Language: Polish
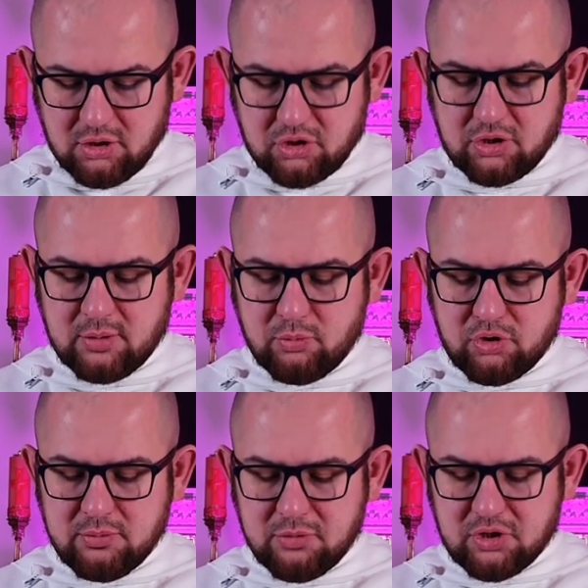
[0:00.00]
że nie
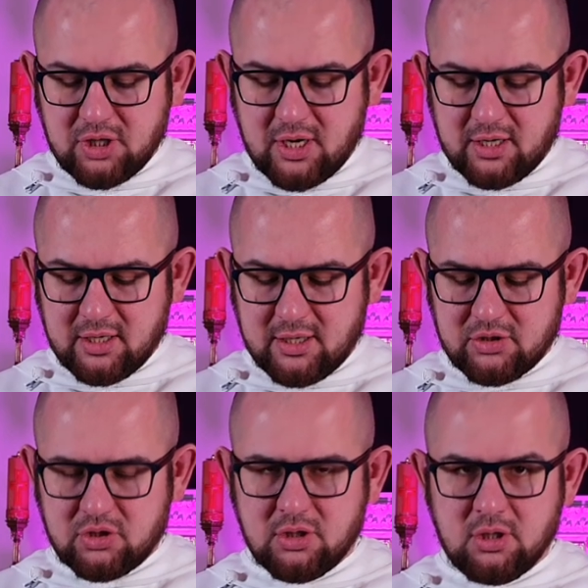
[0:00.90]
musimy się
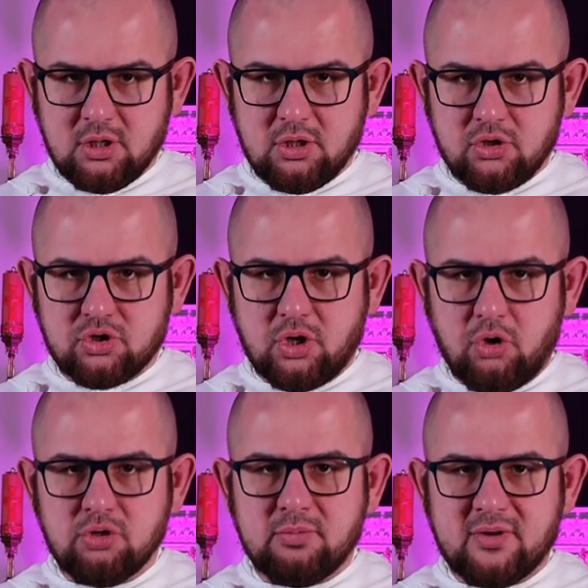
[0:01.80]
lękać, że
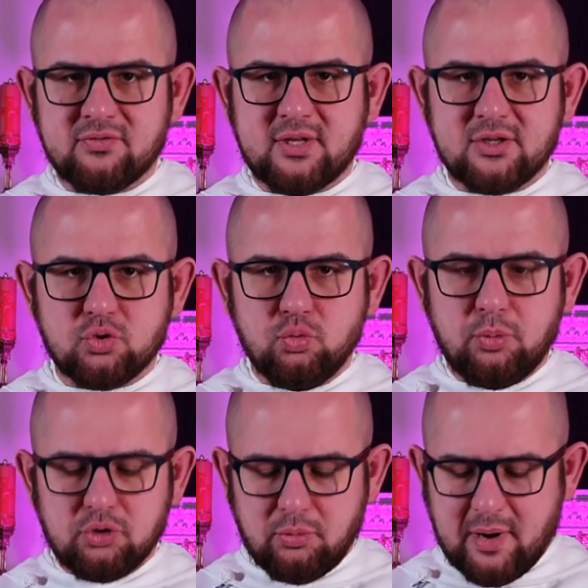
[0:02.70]
On ma w nas
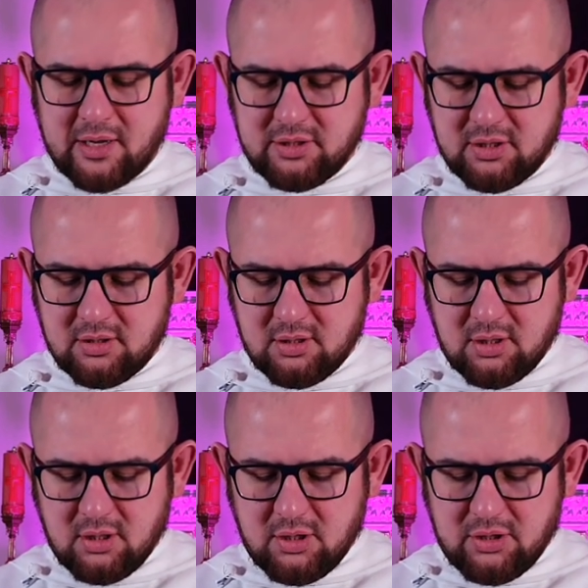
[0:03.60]
upodobanie,
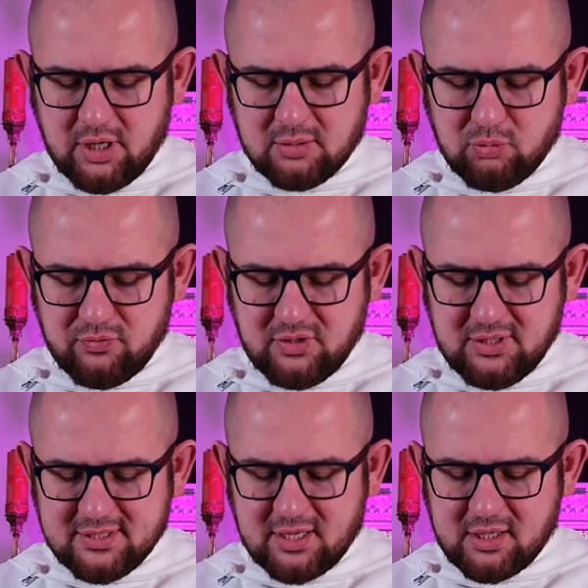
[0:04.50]
jak mówi
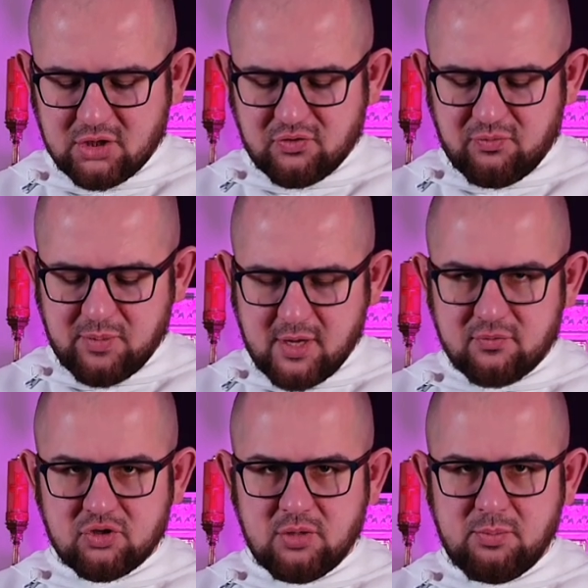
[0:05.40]
Izajasz w
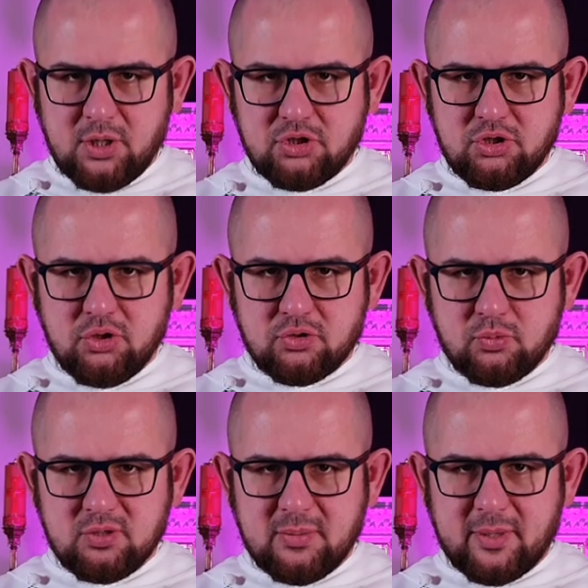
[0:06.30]
pierwszej pieśni o
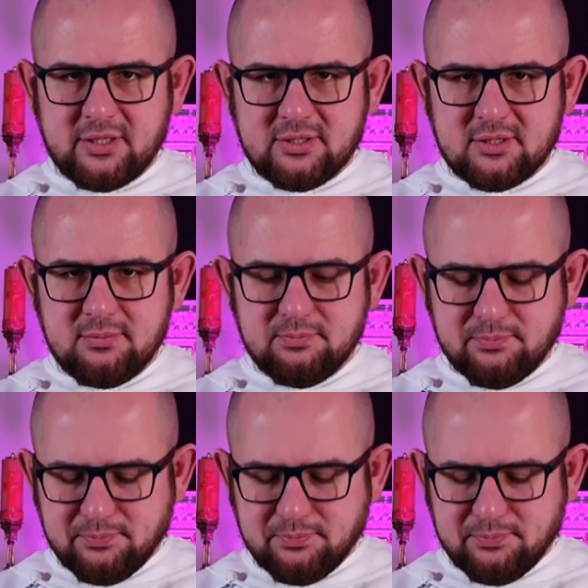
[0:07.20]
słudze pańskim.